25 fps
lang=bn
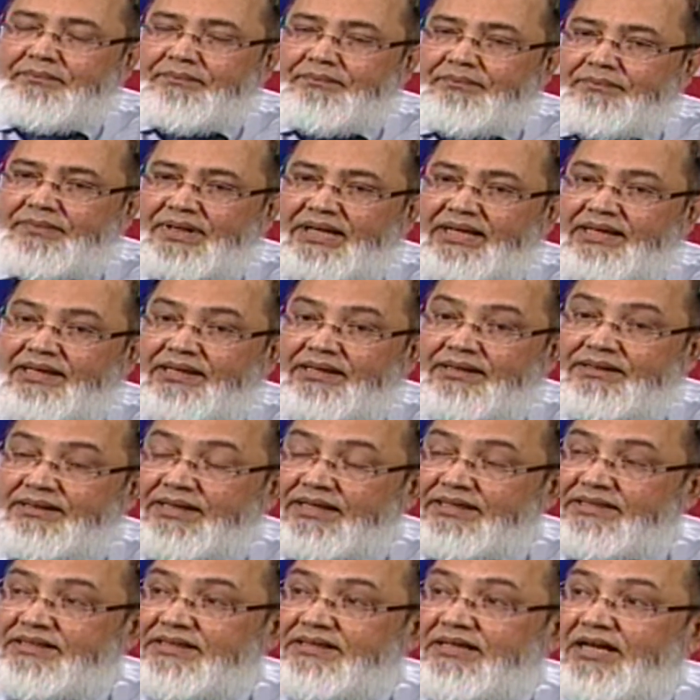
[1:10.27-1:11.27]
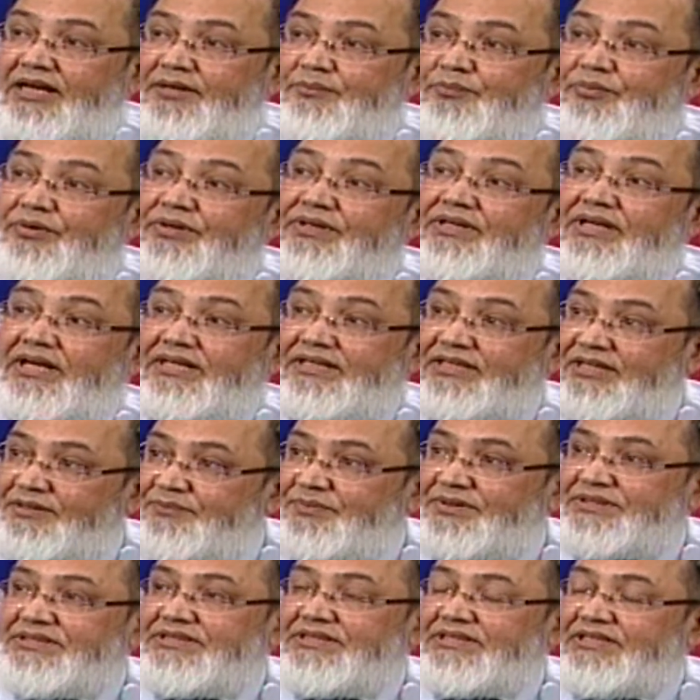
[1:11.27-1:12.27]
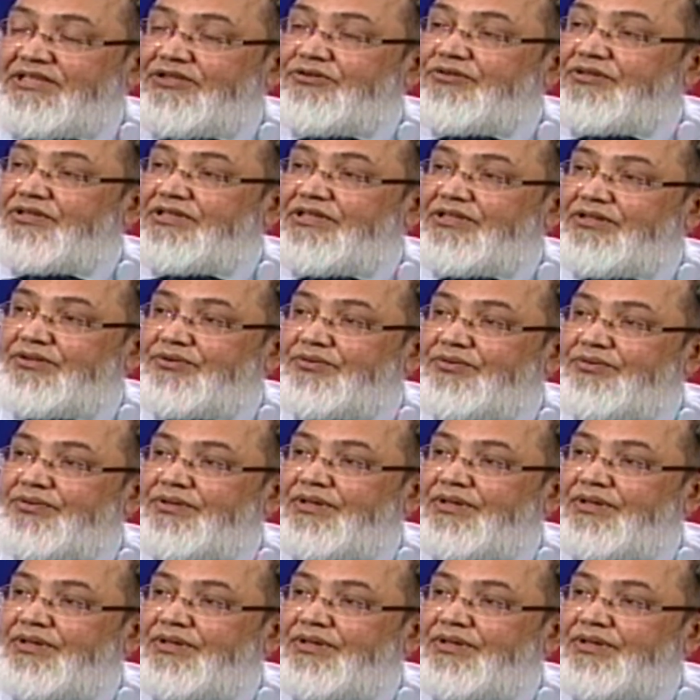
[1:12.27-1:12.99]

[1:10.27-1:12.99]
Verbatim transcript: মানে নাইনটি নাইন পয়েন্ট নাইন নাইন পার্সেন্ট খিচুনি কিন্তু